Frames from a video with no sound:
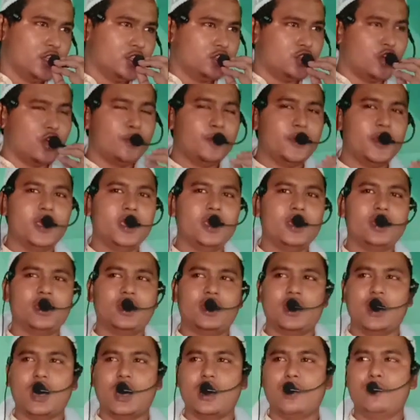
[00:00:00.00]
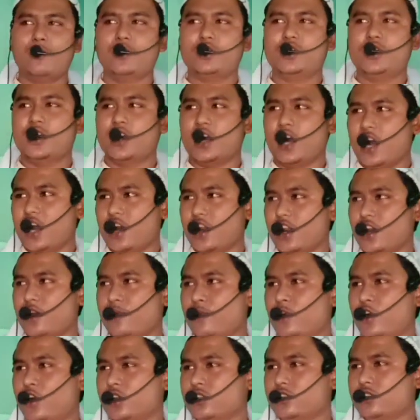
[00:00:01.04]
তবে কেয়ামতের
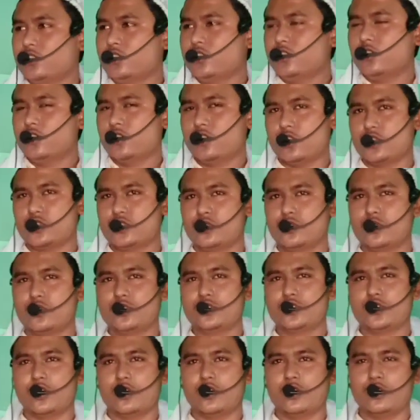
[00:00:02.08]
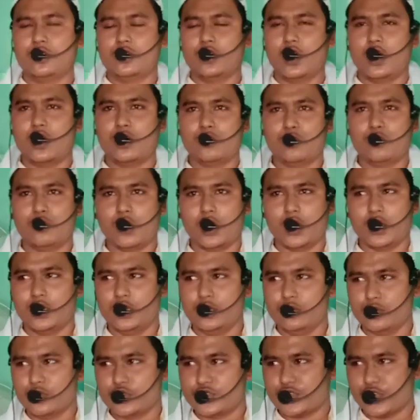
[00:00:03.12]
আলামত রসুল সাল্লাহ
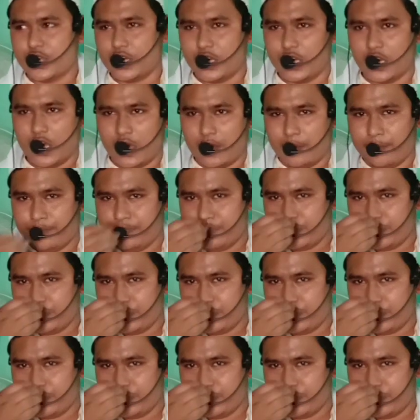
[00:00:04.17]
আলী হুসাল্লাম